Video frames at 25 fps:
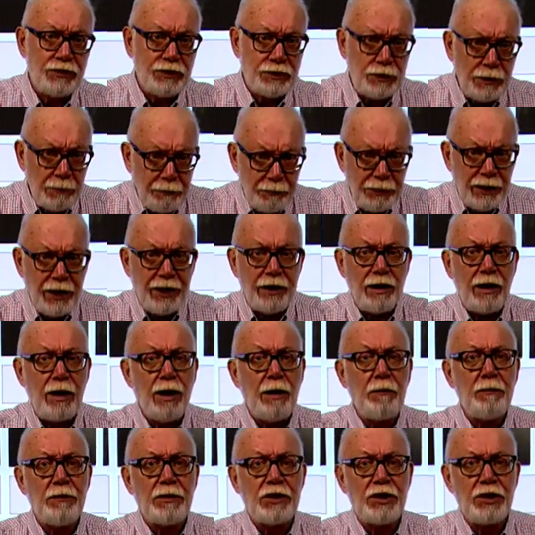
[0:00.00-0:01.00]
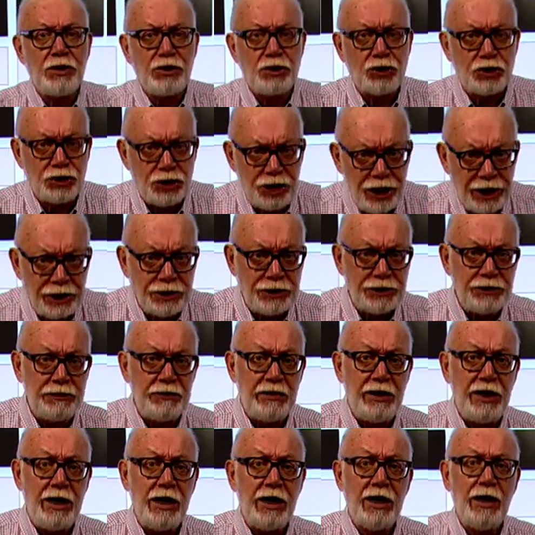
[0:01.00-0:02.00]
Теперь о
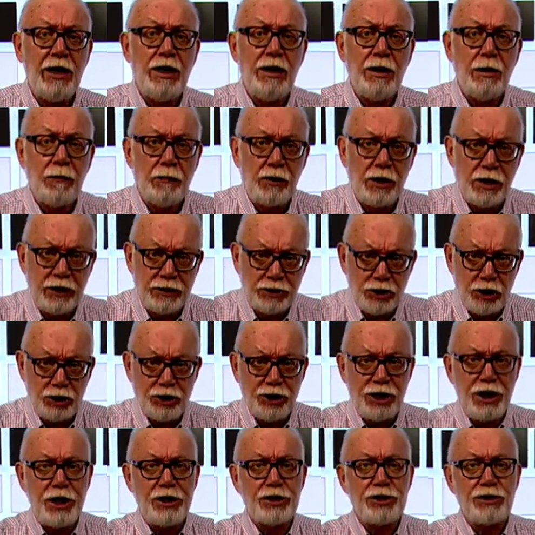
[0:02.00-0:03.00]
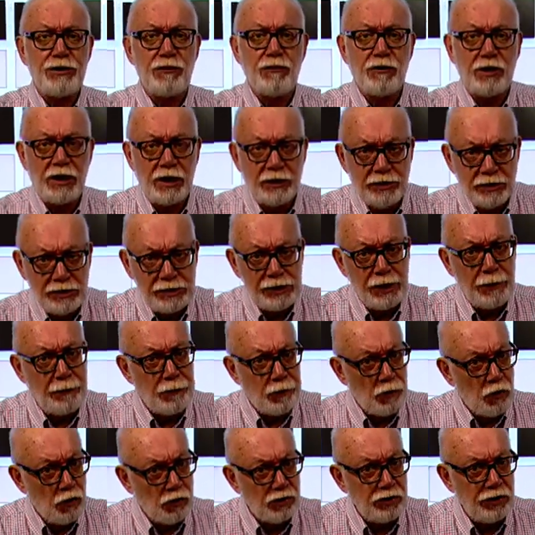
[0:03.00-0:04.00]
происшествии – произошедшем в конце
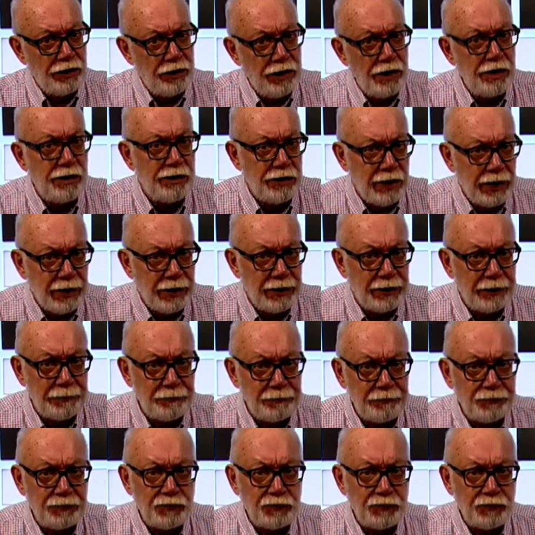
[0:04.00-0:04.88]
прошлой недели.